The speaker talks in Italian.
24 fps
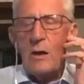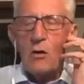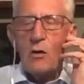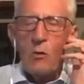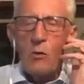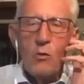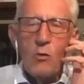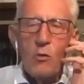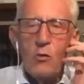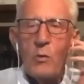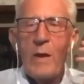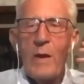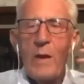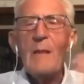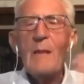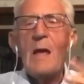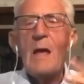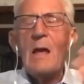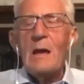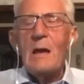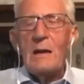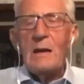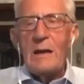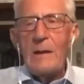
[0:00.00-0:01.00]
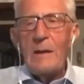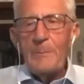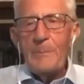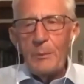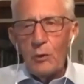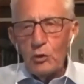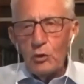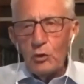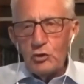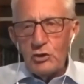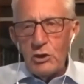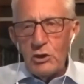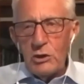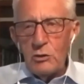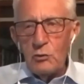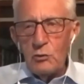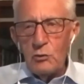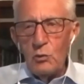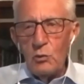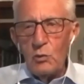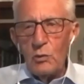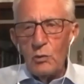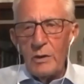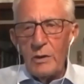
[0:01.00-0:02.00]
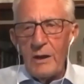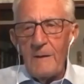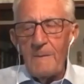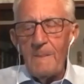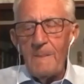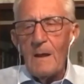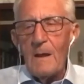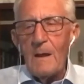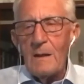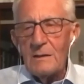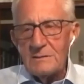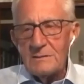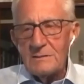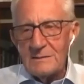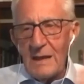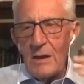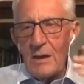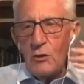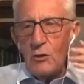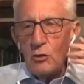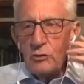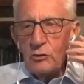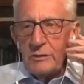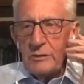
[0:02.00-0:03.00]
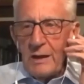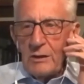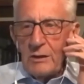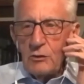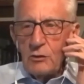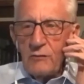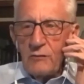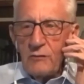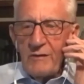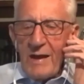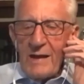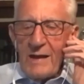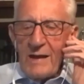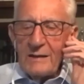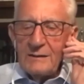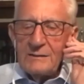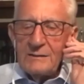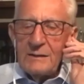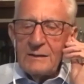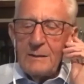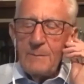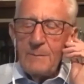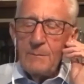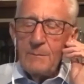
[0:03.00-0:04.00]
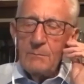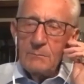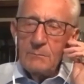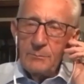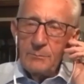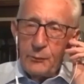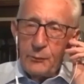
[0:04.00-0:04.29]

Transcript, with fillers: Comunque le procedure stanno andando avanti mm,